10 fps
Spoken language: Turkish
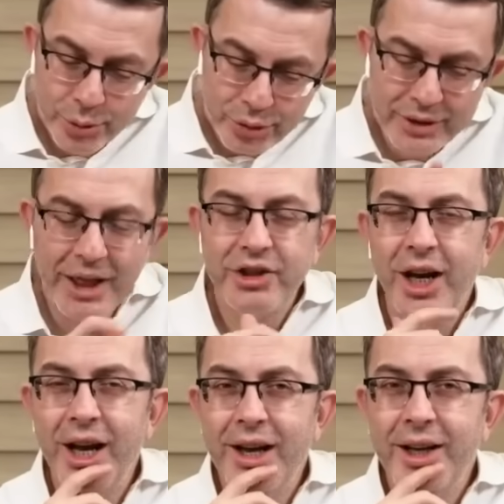
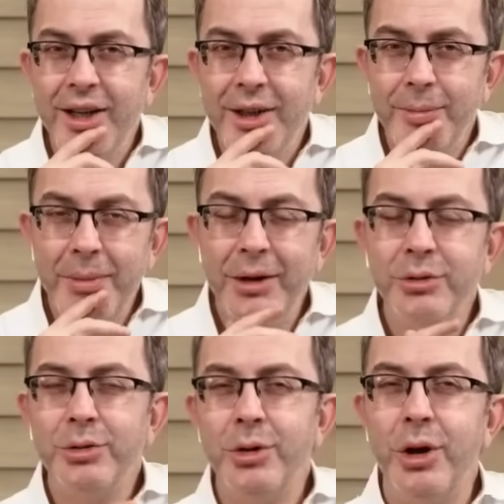ustaca
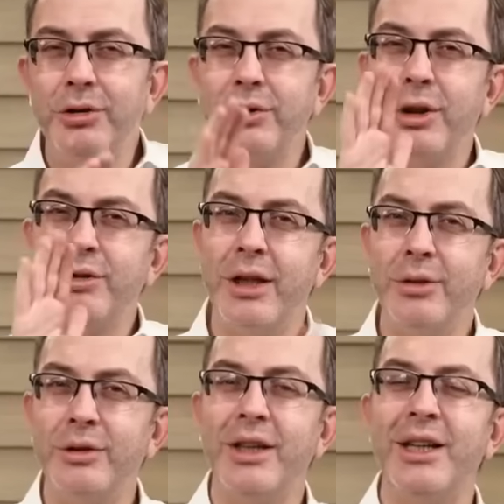Mevzuyu Özgür
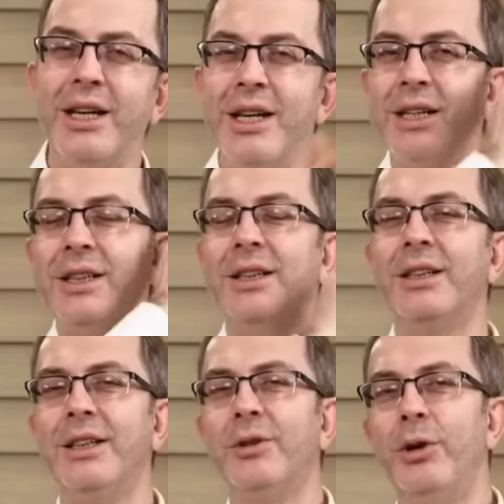Özel'in üzerine yık,
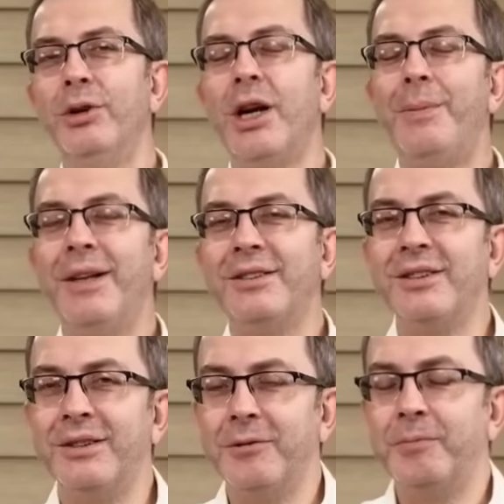konu
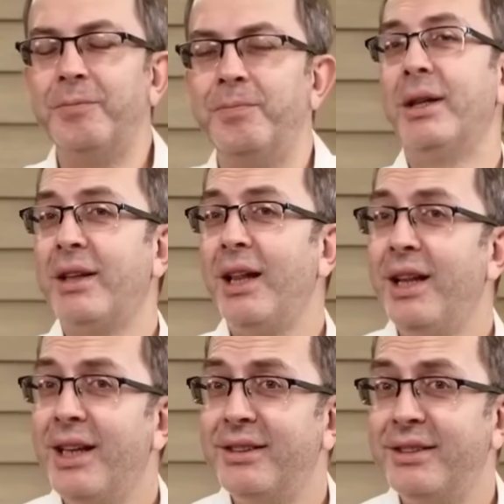kapansın.
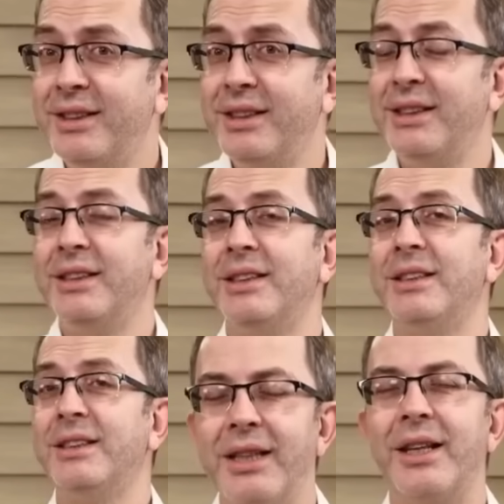Battal İlgezli'yi
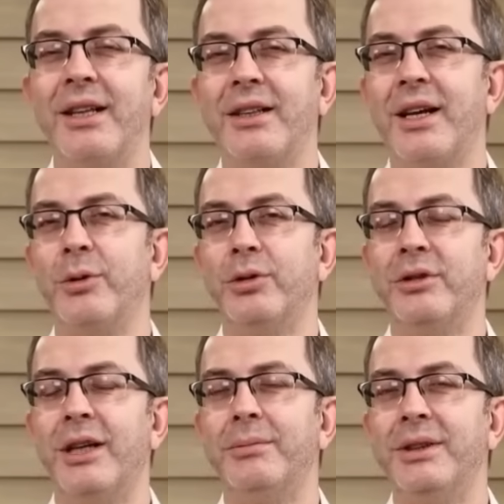yeniden aday
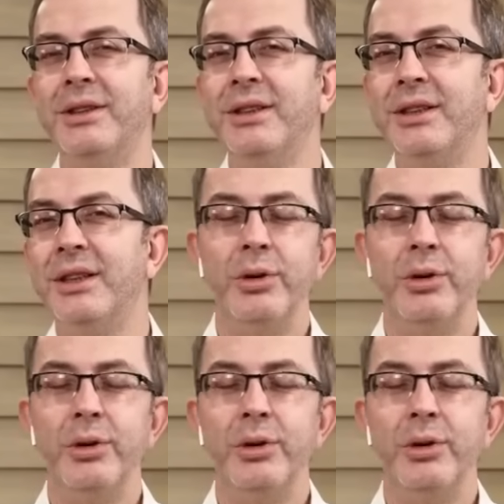göstermedi.